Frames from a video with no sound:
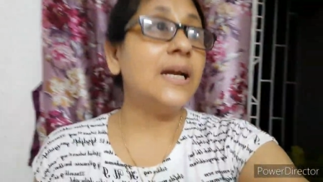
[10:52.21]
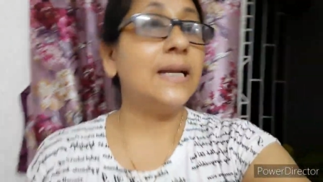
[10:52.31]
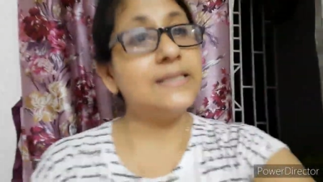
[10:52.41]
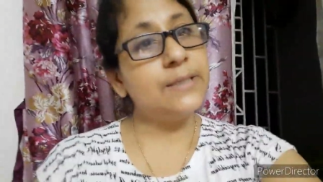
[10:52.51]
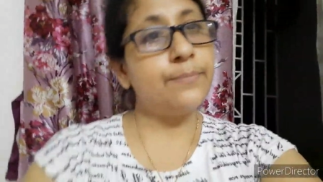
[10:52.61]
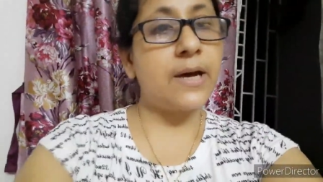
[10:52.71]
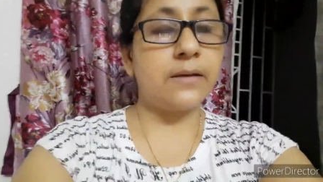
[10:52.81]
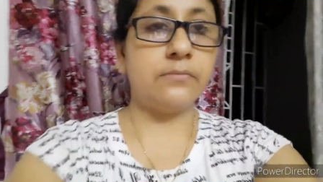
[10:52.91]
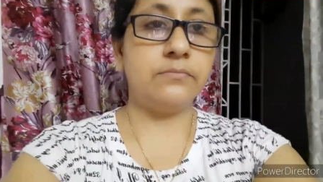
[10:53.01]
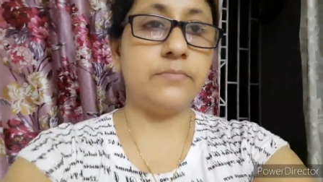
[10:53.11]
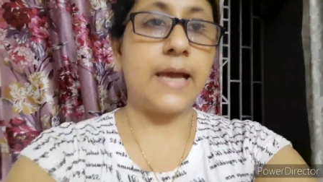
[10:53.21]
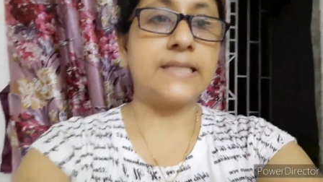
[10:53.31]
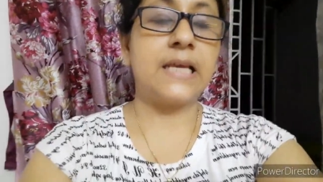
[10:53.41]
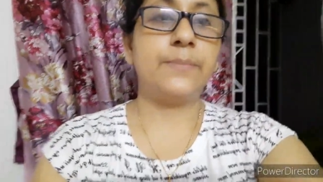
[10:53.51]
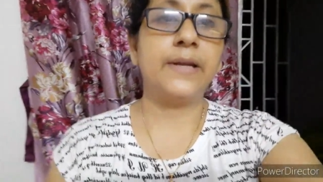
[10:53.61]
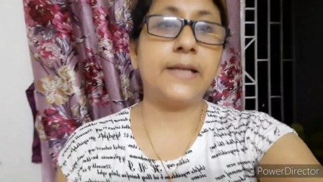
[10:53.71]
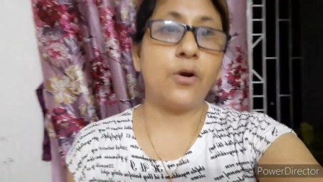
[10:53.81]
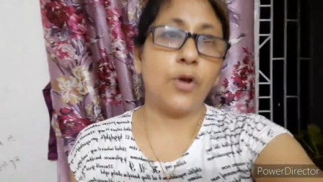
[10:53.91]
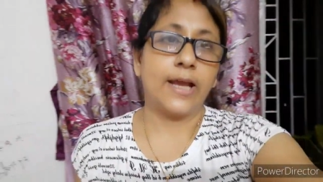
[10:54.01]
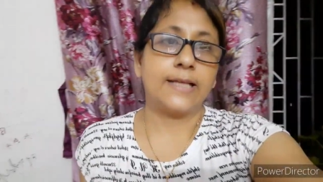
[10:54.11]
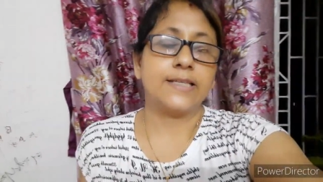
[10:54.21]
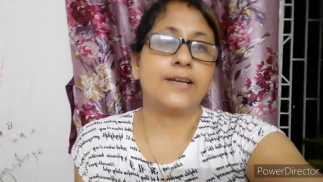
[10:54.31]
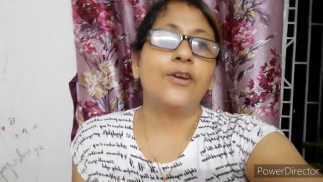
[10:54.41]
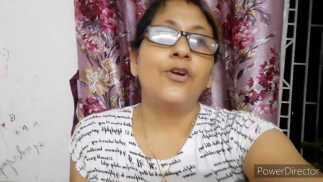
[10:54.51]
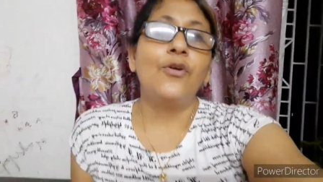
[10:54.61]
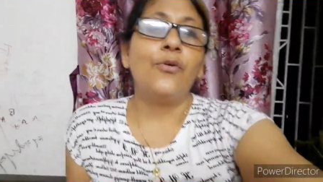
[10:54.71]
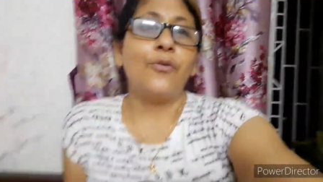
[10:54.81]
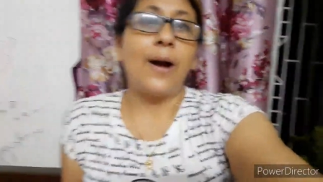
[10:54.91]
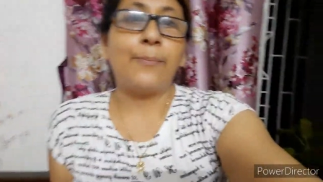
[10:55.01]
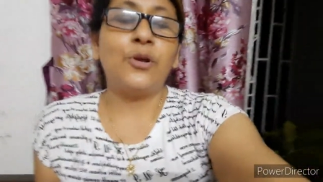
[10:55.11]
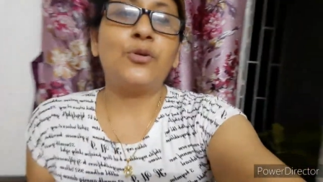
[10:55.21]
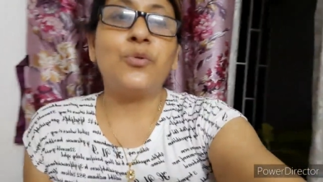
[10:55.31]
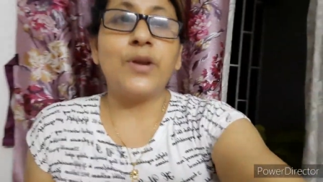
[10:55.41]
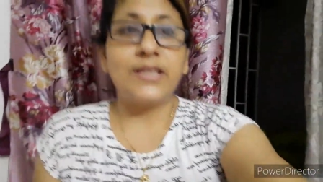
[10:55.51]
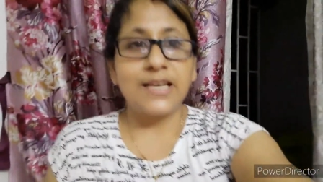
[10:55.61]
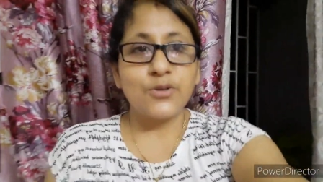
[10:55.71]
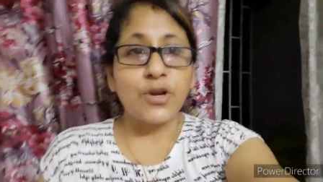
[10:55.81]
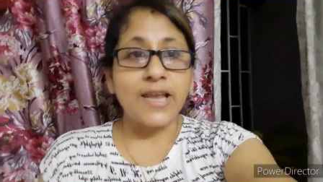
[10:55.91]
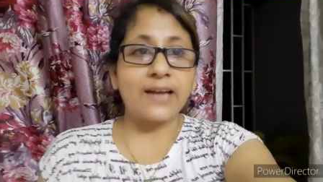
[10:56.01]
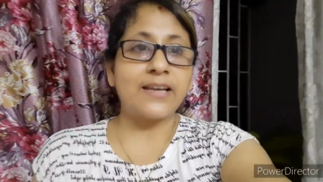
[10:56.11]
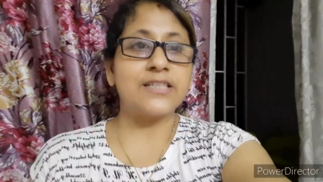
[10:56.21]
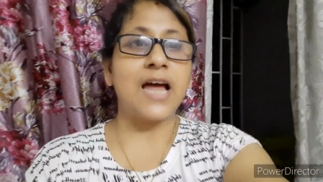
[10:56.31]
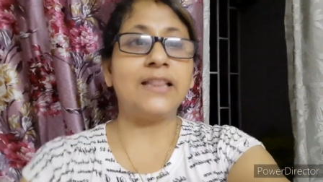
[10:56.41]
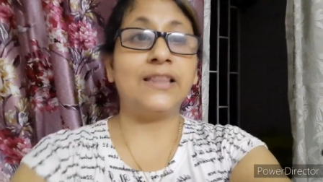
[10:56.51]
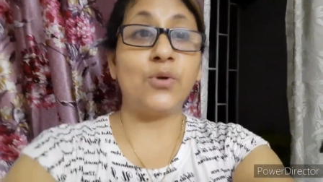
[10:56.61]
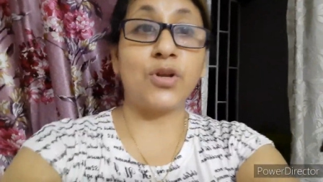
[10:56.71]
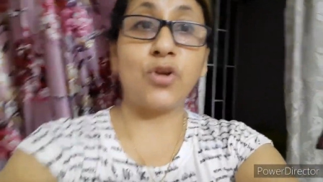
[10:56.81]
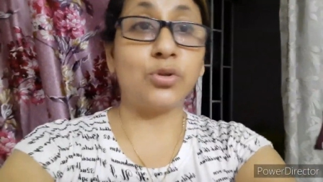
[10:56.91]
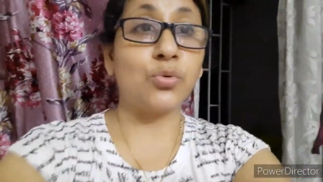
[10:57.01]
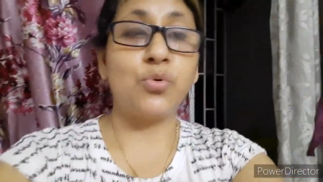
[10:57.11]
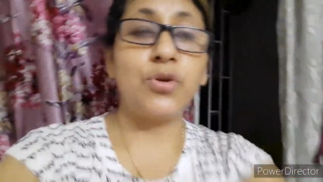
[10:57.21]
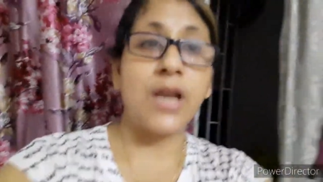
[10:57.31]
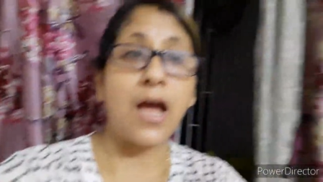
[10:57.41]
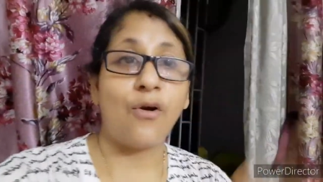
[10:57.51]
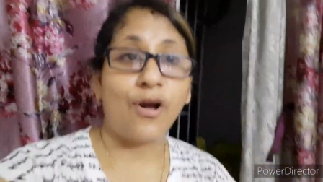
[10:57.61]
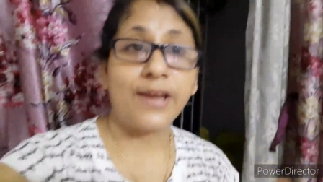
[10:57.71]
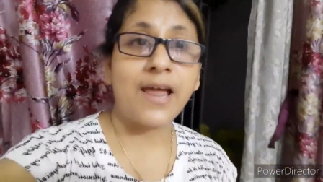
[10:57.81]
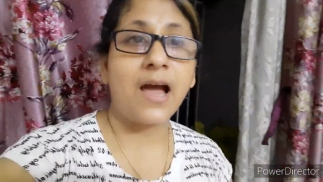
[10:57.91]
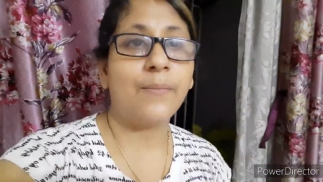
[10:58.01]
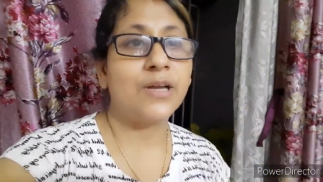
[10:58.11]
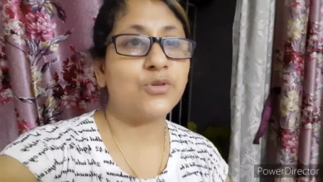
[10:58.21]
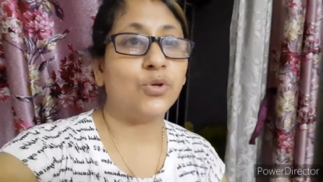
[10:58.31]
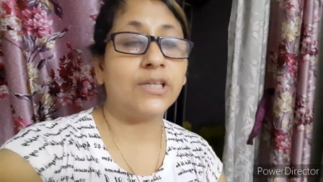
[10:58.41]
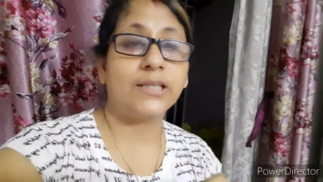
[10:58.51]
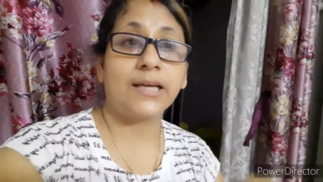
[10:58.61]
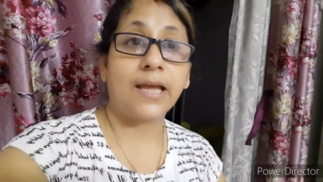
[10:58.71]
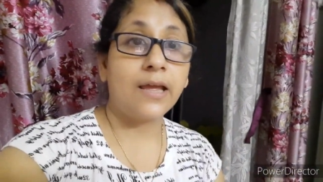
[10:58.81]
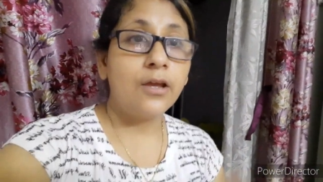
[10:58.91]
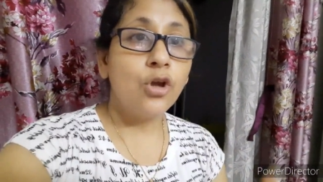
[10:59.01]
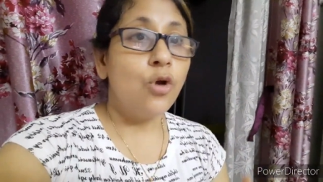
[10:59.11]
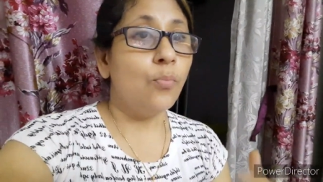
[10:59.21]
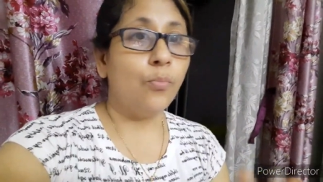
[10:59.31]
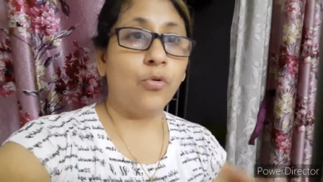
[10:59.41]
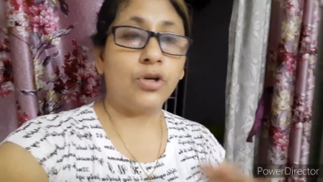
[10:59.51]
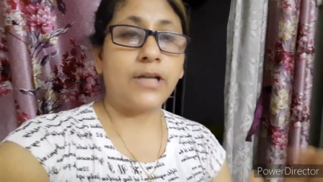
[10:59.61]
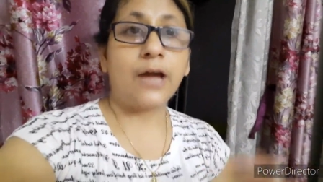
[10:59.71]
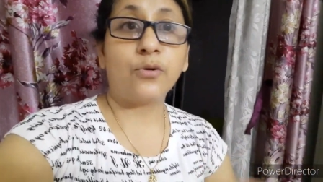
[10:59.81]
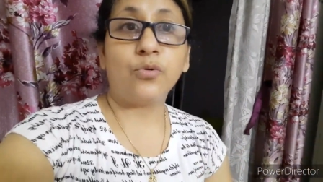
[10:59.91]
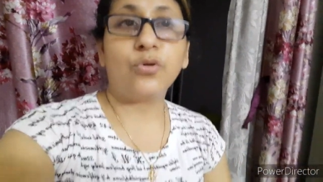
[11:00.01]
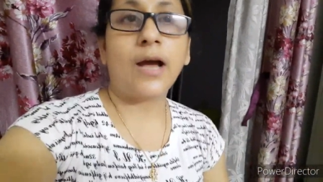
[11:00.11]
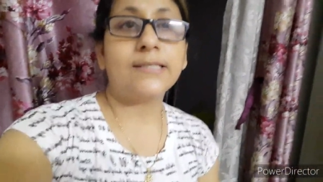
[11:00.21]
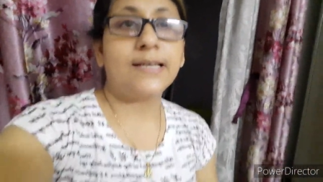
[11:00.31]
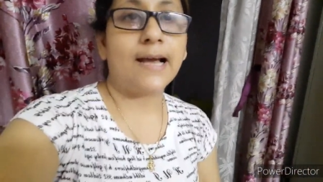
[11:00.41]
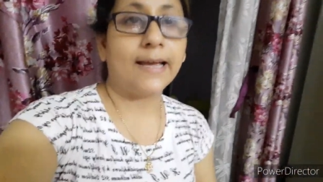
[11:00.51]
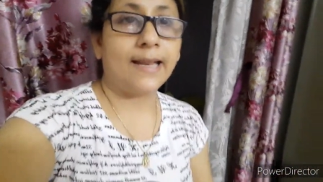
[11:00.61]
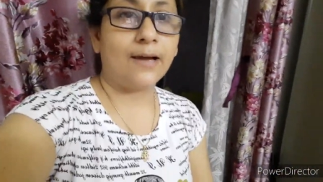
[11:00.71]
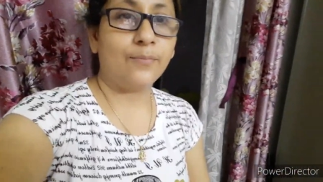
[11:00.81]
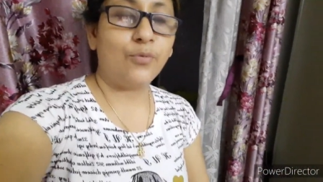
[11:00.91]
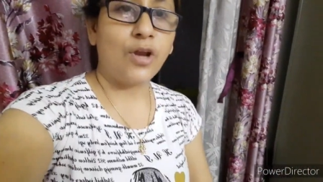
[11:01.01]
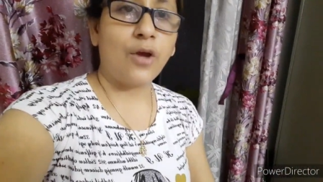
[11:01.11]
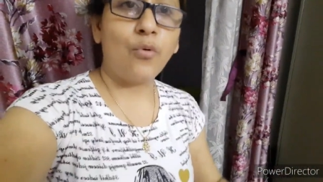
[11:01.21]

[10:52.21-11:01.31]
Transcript: আর জিম্মার অ্যাসাইনমেন্টটা হয়ে গেছে ও আপলোড করে দিয়েছে ওইটা একটা শান্তি ওটা যতক্ষণ না হয় না আমার সন্ধ্যে থেকে মনটা আর কোনো কাজে লাগে না মনে